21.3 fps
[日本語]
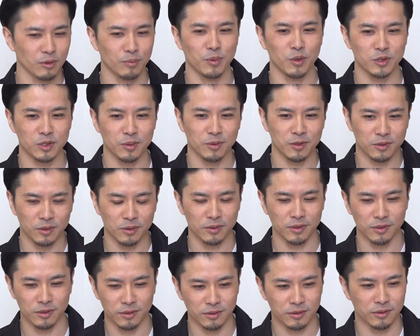ボソボソ
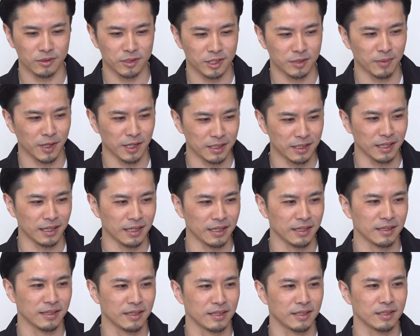言う芝居で
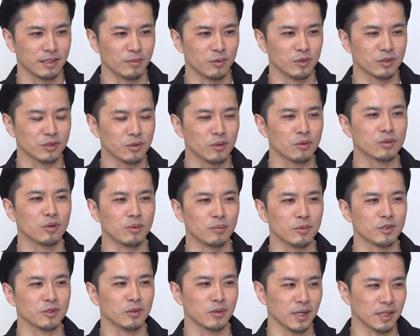でもすごく
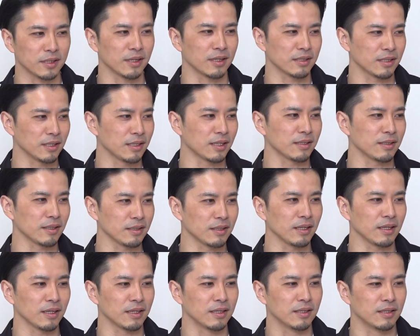面白かったってなって
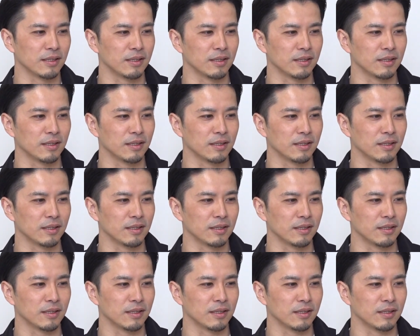て。